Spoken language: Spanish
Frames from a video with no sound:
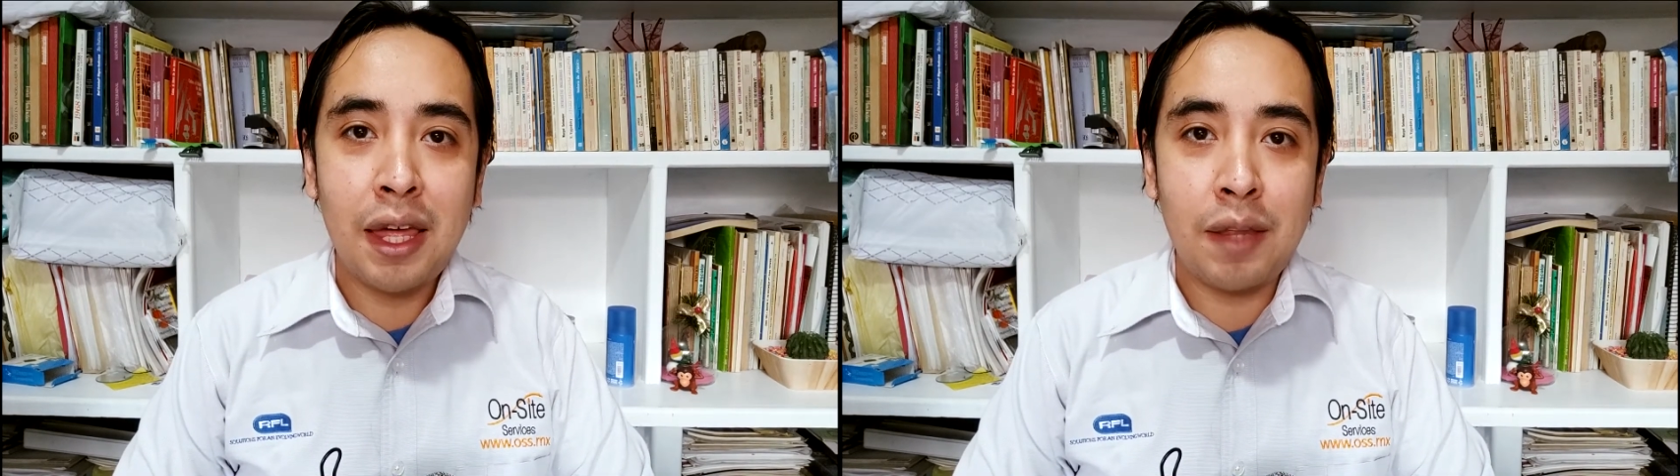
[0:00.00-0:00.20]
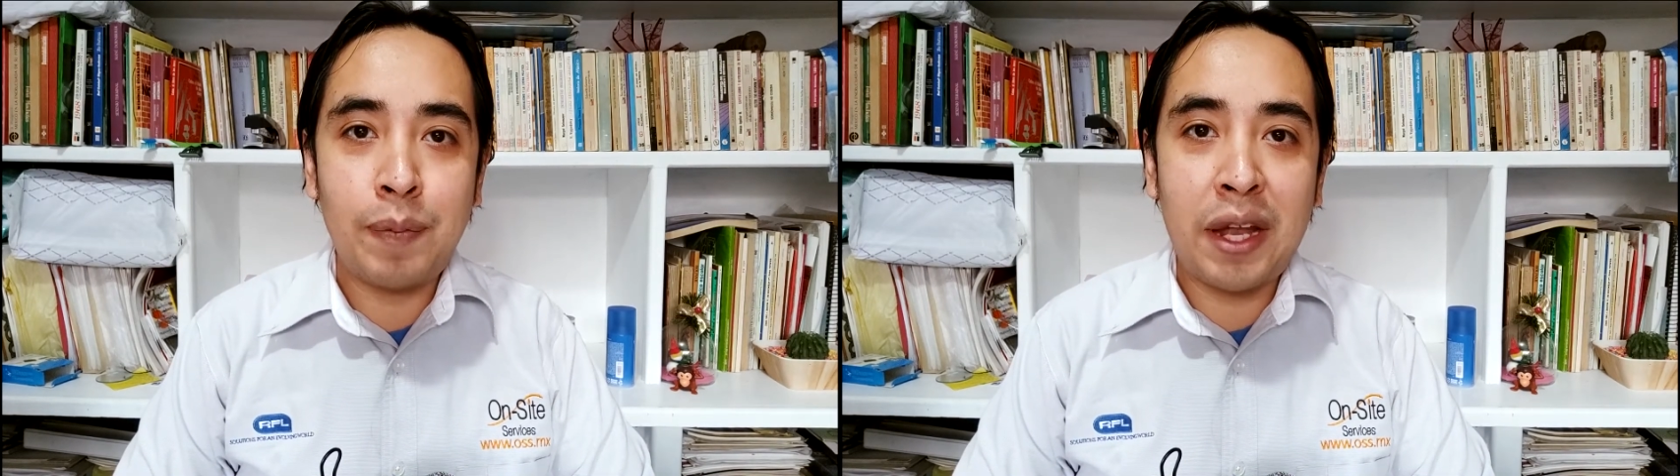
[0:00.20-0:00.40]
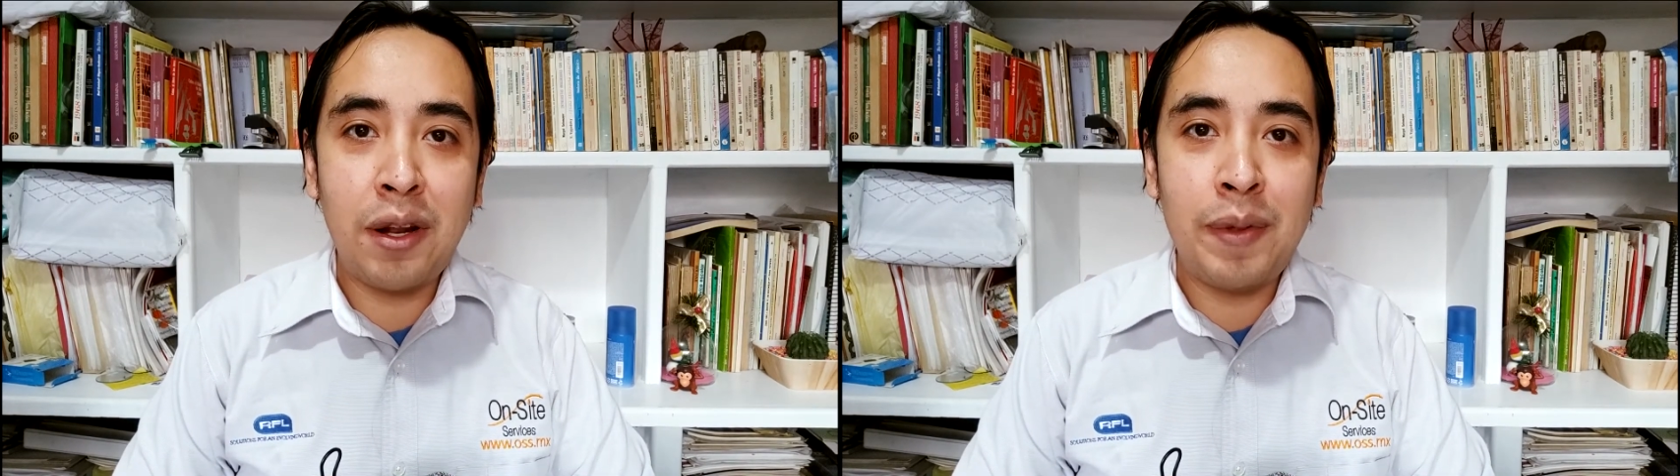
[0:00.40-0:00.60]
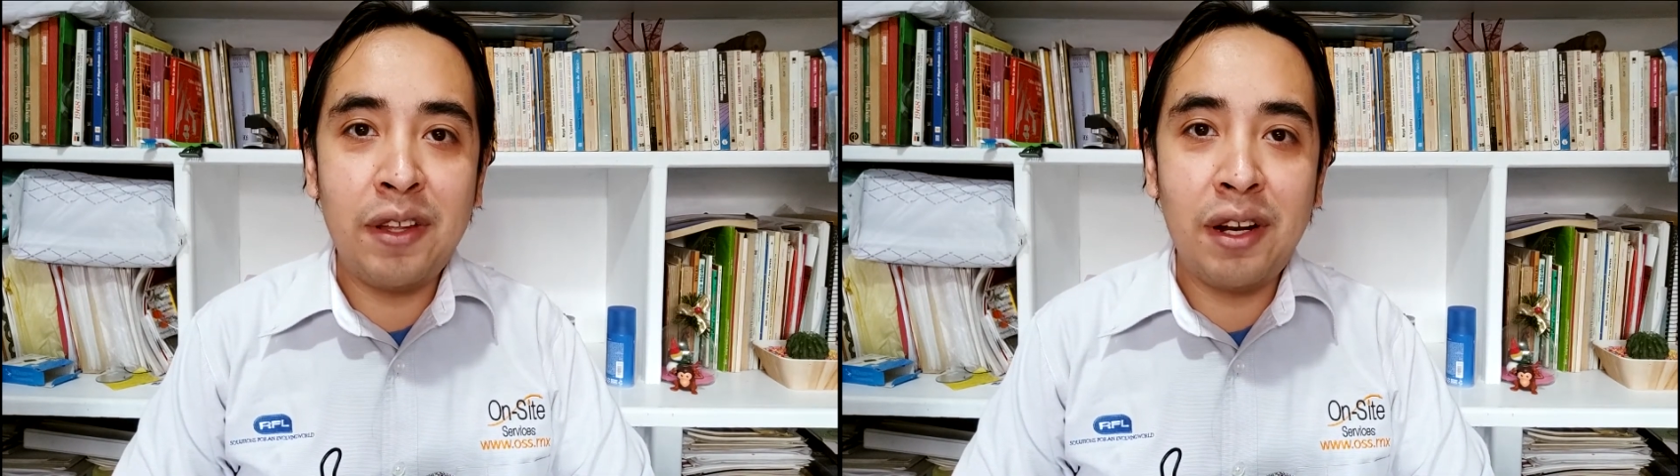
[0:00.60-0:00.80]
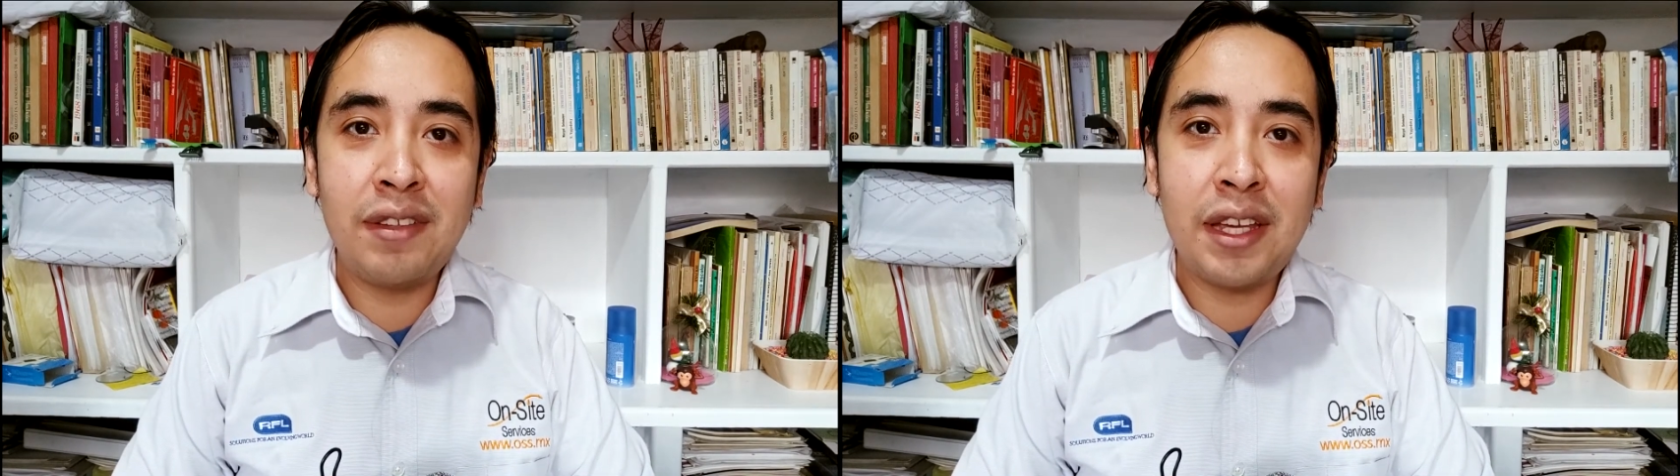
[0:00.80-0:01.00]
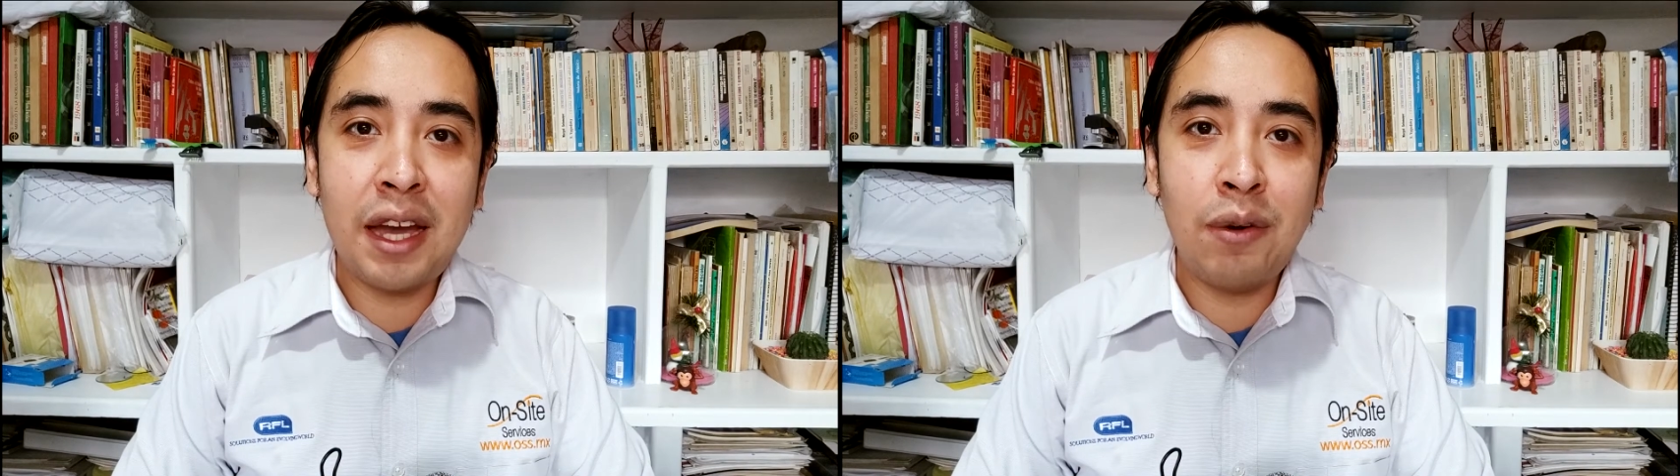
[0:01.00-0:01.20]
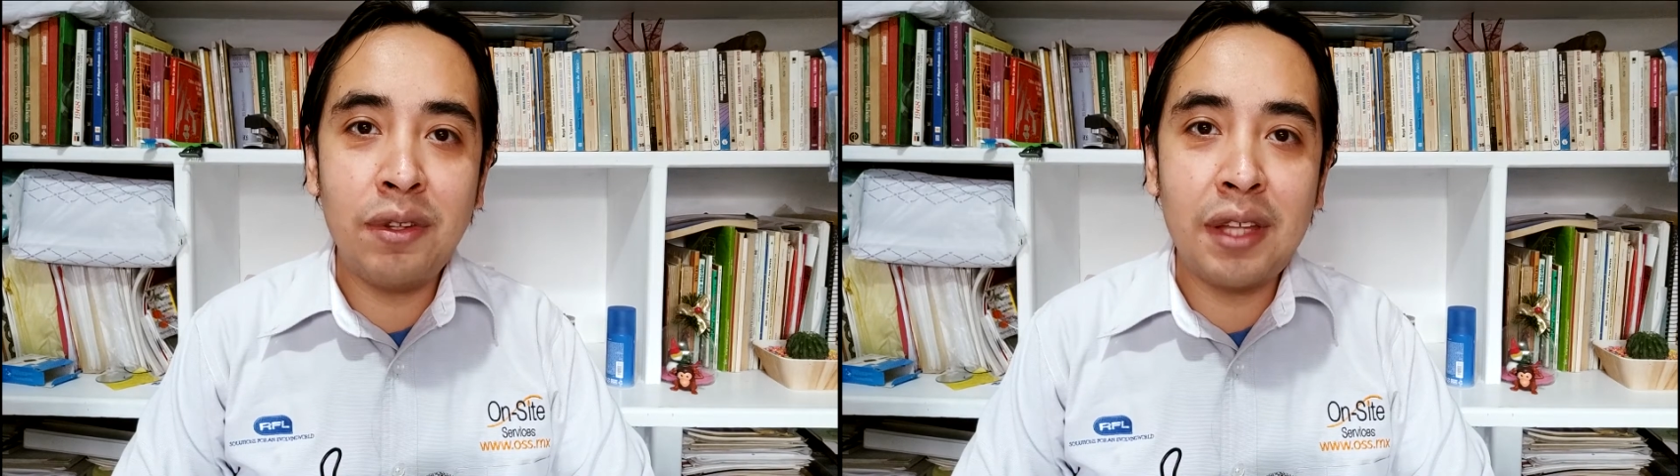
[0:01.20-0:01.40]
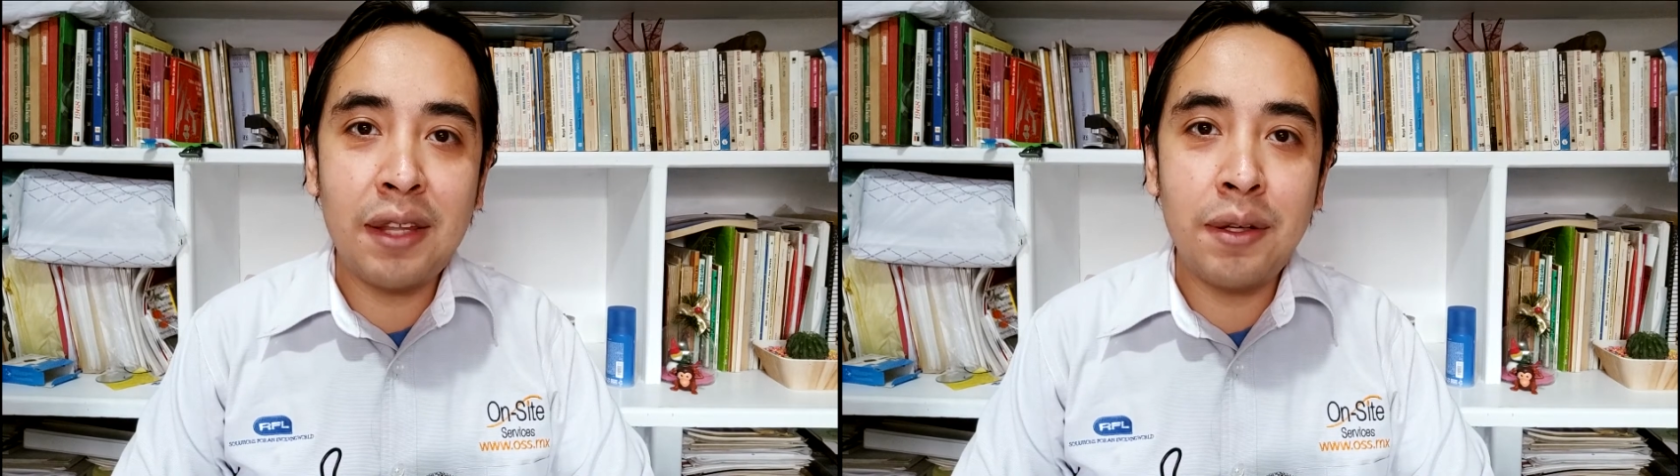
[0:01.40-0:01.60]
Espero el video les haya
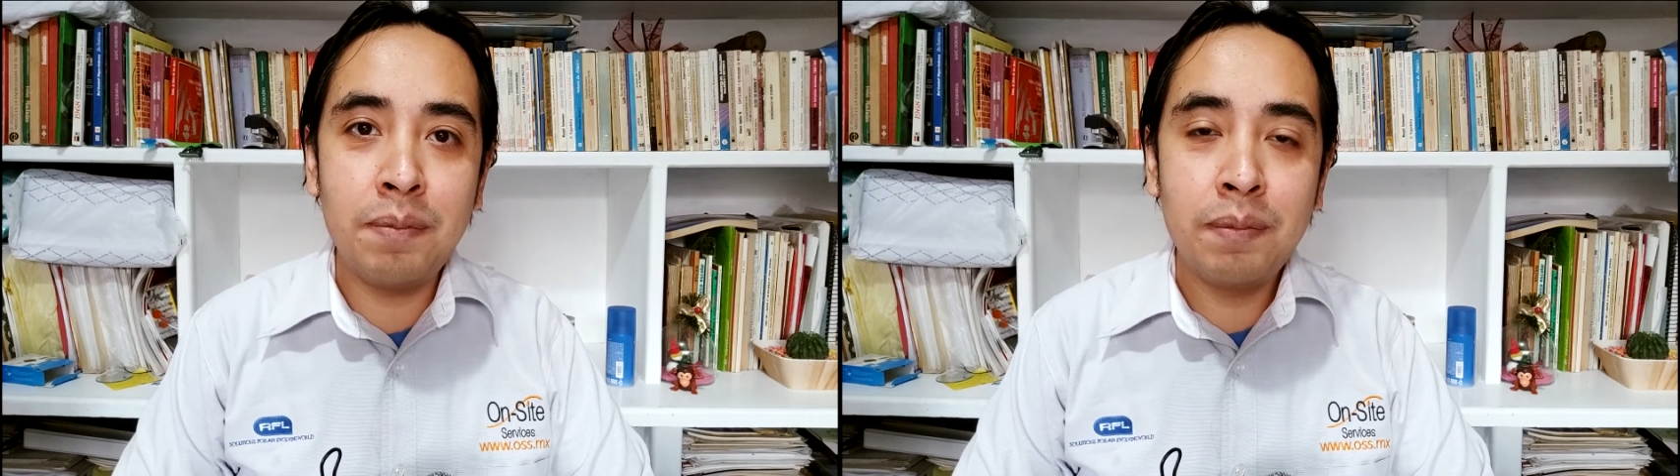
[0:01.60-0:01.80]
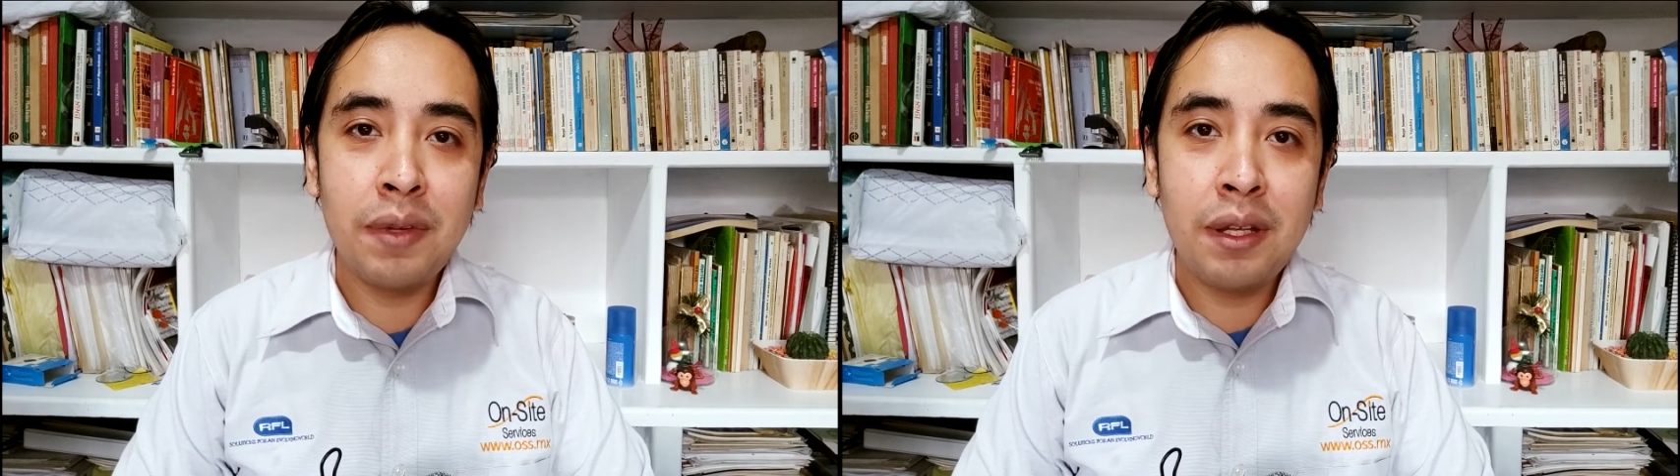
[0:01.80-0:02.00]
gustado.